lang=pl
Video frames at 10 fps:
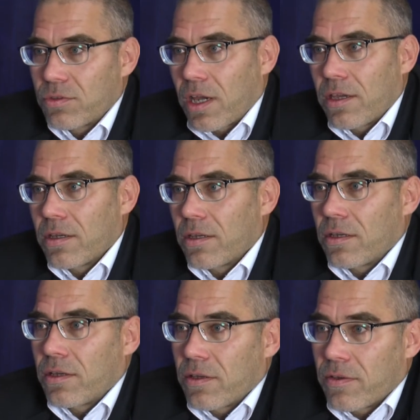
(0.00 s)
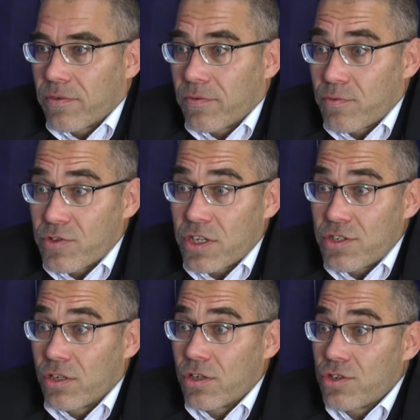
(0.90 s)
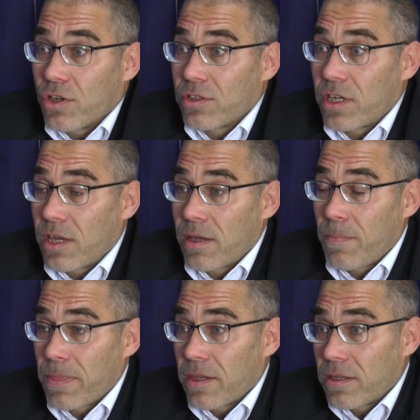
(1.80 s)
tutaj, e, jeśli chodzi o te